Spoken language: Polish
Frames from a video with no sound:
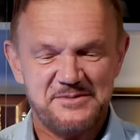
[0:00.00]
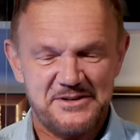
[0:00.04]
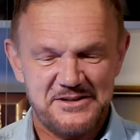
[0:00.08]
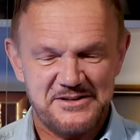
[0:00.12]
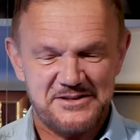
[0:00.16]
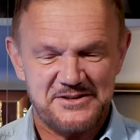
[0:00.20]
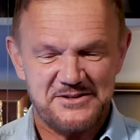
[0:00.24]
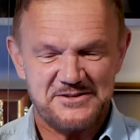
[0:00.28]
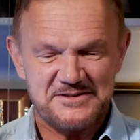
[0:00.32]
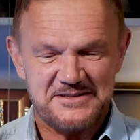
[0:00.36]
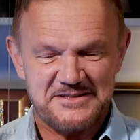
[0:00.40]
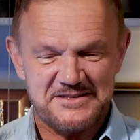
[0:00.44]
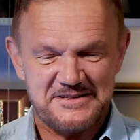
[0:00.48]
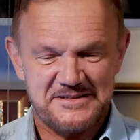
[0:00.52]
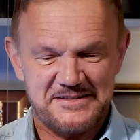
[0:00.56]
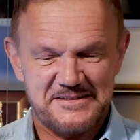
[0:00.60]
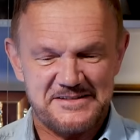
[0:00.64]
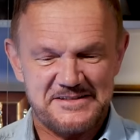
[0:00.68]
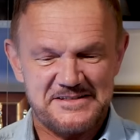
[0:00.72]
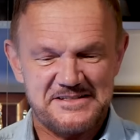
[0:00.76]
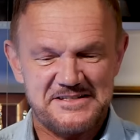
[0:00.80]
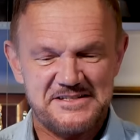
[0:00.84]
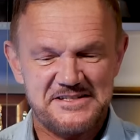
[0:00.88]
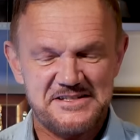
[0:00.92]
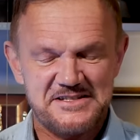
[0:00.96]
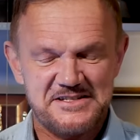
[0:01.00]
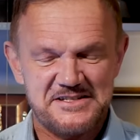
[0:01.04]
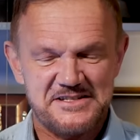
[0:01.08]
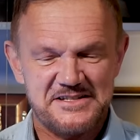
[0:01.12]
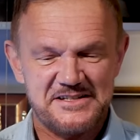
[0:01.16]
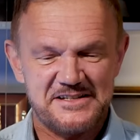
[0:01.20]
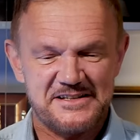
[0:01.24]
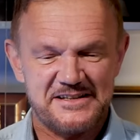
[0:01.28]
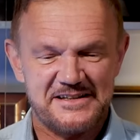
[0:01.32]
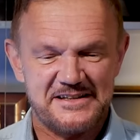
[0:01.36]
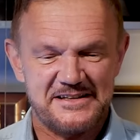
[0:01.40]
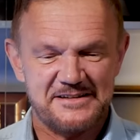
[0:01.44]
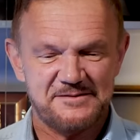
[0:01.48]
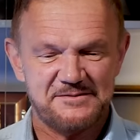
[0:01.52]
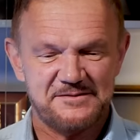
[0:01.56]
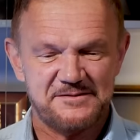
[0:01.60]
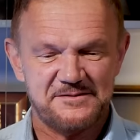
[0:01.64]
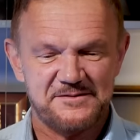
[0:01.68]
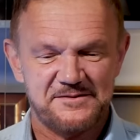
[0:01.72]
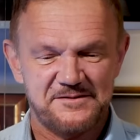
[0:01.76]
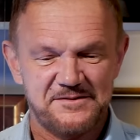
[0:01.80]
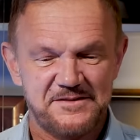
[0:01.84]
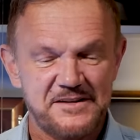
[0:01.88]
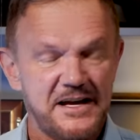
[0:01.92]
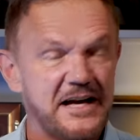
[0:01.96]
moi drodzy, dziś
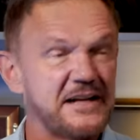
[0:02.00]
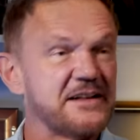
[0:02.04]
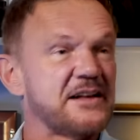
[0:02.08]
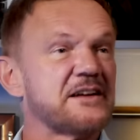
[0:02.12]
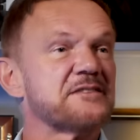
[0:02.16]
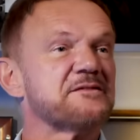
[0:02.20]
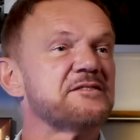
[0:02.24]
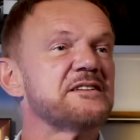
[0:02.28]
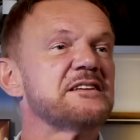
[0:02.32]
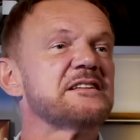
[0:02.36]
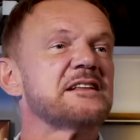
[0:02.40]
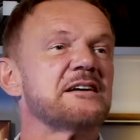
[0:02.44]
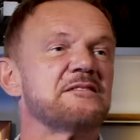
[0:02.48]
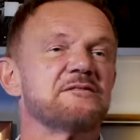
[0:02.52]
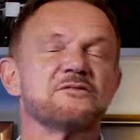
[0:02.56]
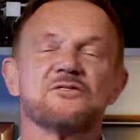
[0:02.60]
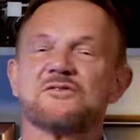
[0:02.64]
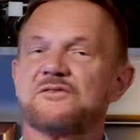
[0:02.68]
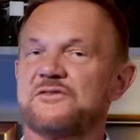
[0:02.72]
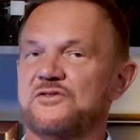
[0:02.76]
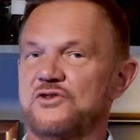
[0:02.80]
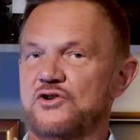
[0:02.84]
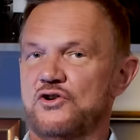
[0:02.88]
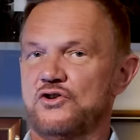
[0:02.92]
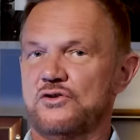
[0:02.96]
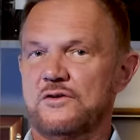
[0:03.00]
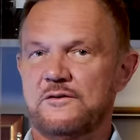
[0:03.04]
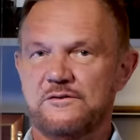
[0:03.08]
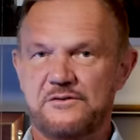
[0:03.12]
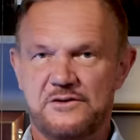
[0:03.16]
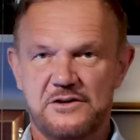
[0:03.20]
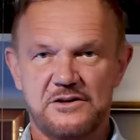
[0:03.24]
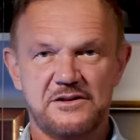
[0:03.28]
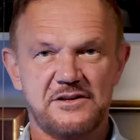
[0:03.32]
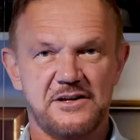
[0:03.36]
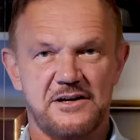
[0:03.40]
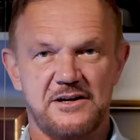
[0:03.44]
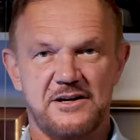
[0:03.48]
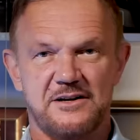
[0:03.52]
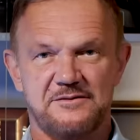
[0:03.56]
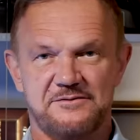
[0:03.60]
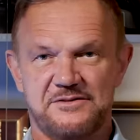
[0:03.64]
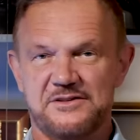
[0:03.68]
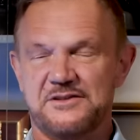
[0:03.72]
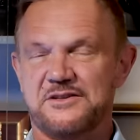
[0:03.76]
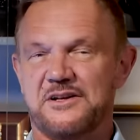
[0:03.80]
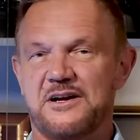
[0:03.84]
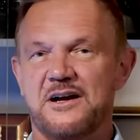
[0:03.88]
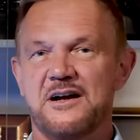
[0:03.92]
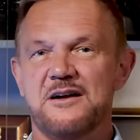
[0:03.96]
Anna, witam. witam,
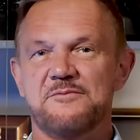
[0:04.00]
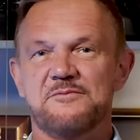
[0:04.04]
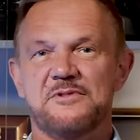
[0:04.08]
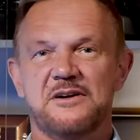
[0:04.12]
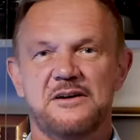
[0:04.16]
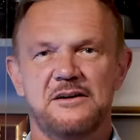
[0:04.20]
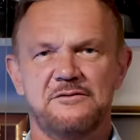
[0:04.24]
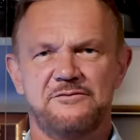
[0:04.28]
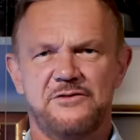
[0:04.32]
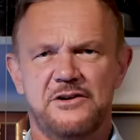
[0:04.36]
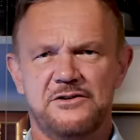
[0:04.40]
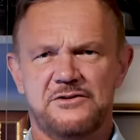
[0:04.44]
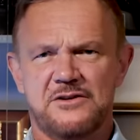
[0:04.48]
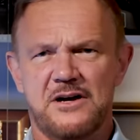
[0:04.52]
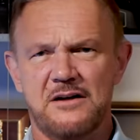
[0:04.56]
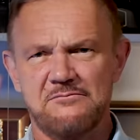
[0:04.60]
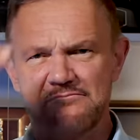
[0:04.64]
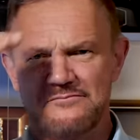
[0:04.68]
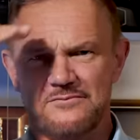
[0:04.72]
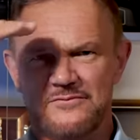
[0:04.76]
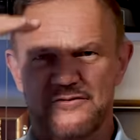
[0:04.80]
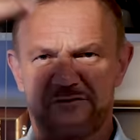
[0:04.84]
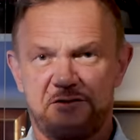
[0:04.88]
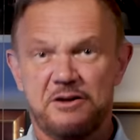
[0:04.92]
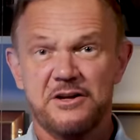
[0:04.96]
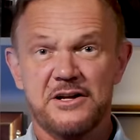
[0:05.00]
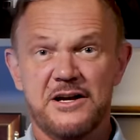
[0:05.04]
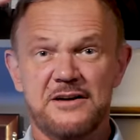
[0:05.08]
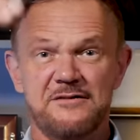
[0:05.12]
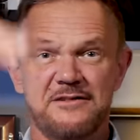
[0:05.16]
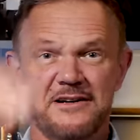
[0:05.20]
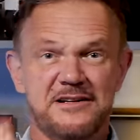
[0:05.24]
witam, hej, witam, witam